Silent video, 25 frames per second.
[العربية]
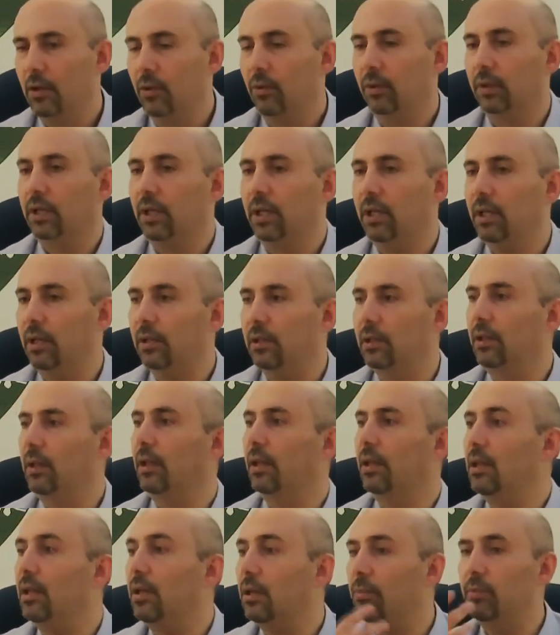وتغيرت
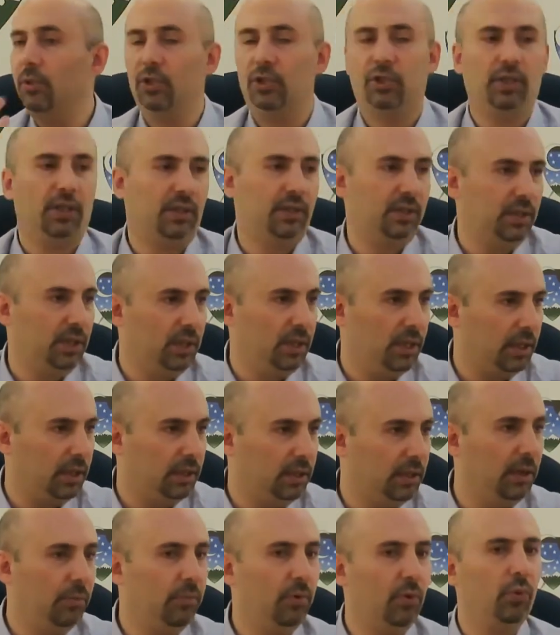الكثير من الشخصيات
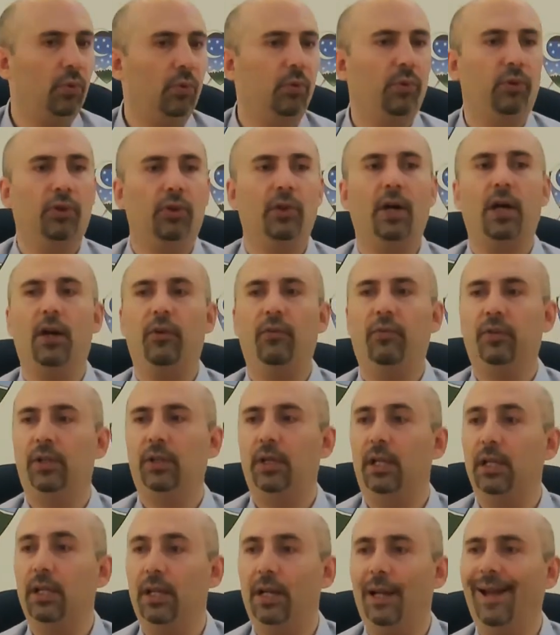الموروث الثقافي
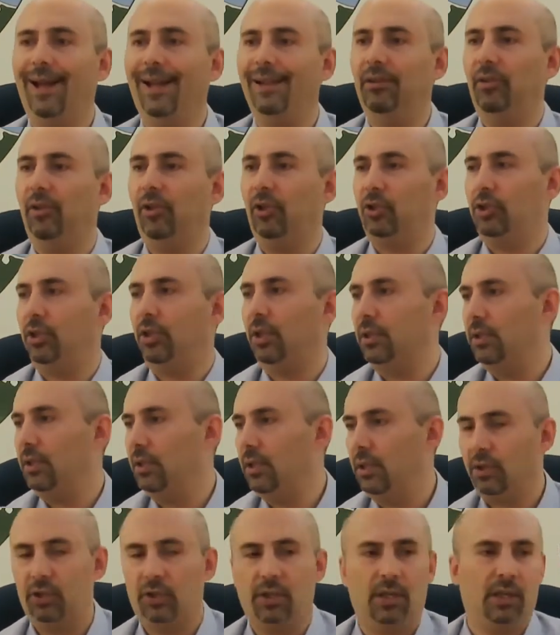تغير حتى
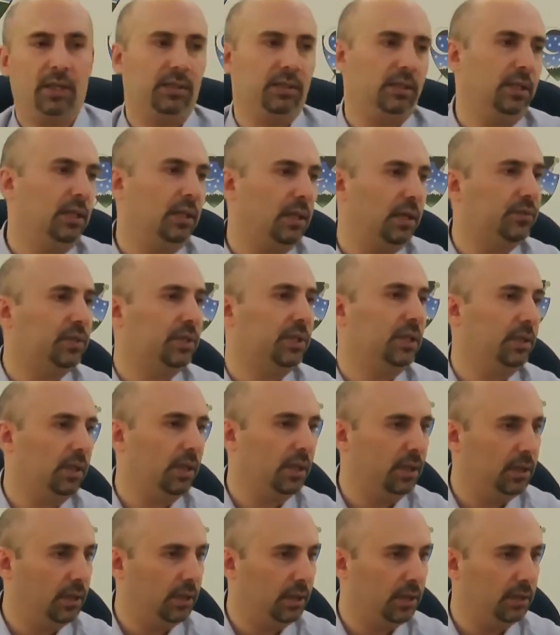الشخصية الشركسية نفسها
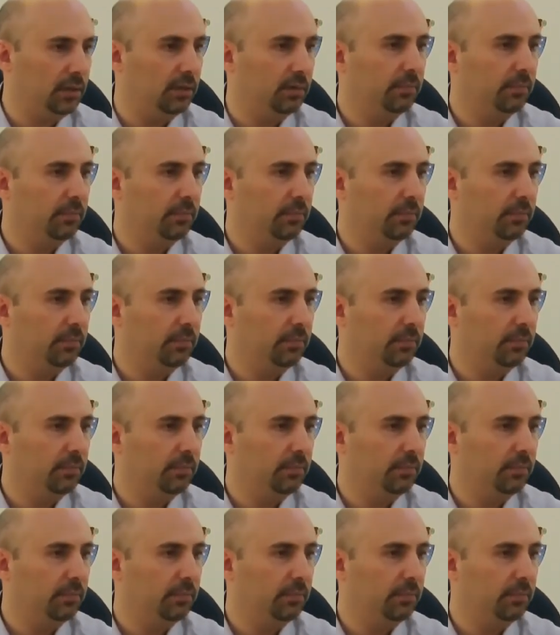تغيرت